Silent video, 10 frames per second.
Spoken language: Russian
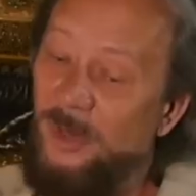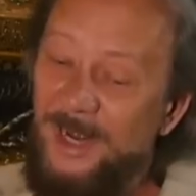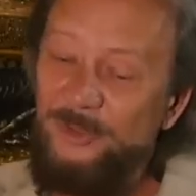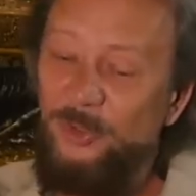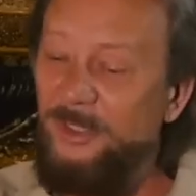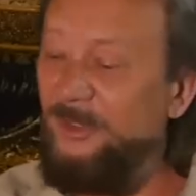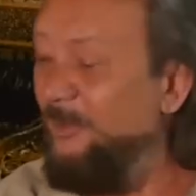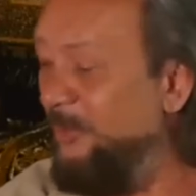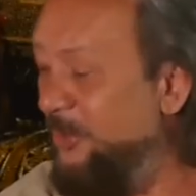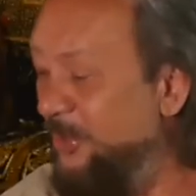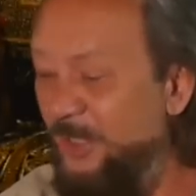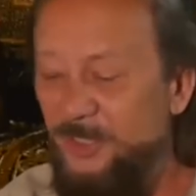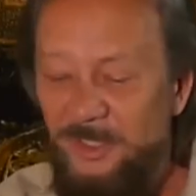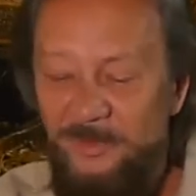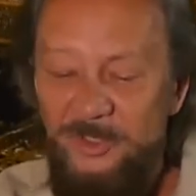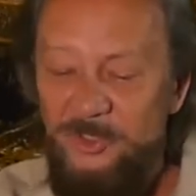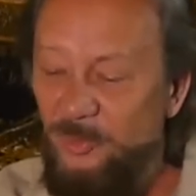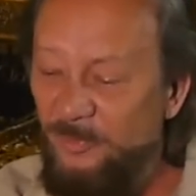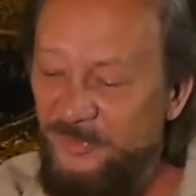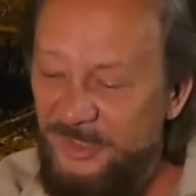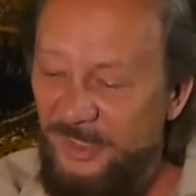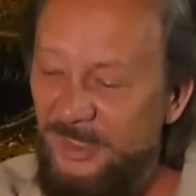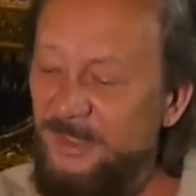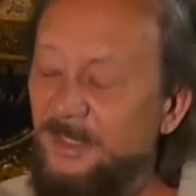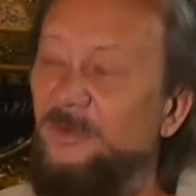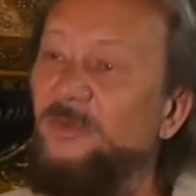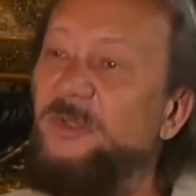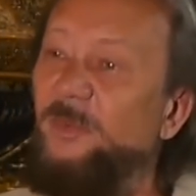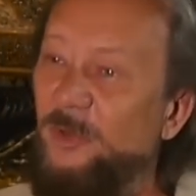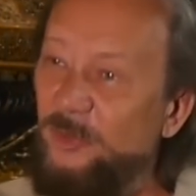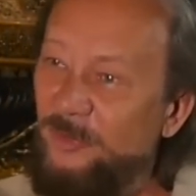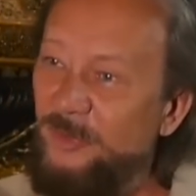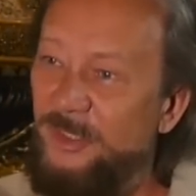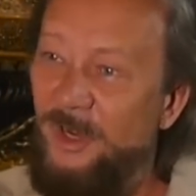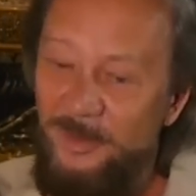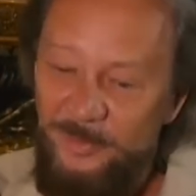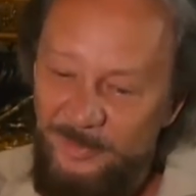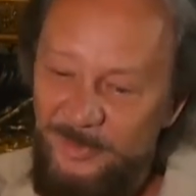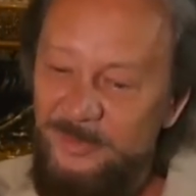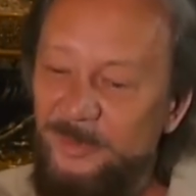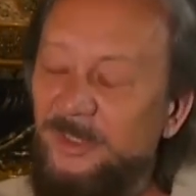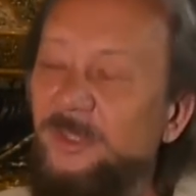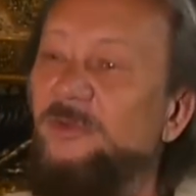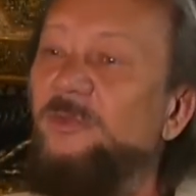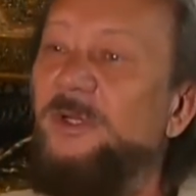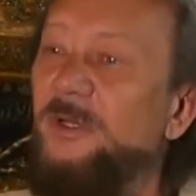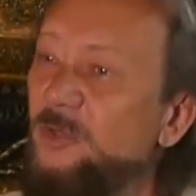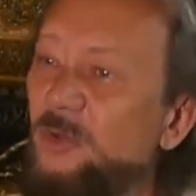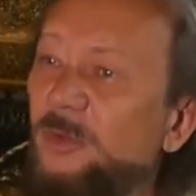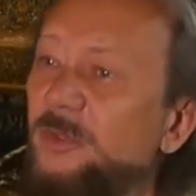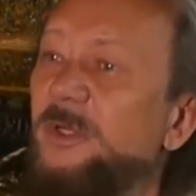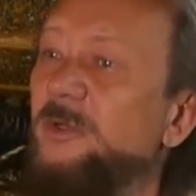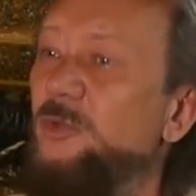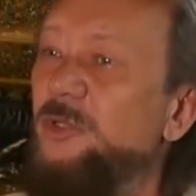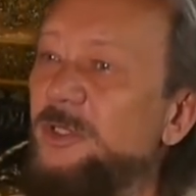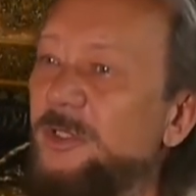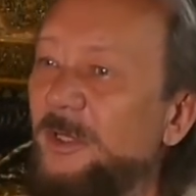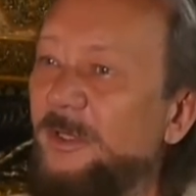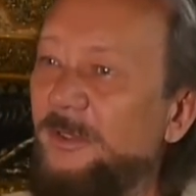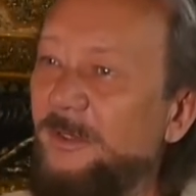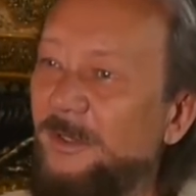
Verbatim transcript: Но как только ты его начинаешь ловить, чтобы взрезать его, вспороть его скальпером, рассмотреть его микроскопом, он сразу исчезает.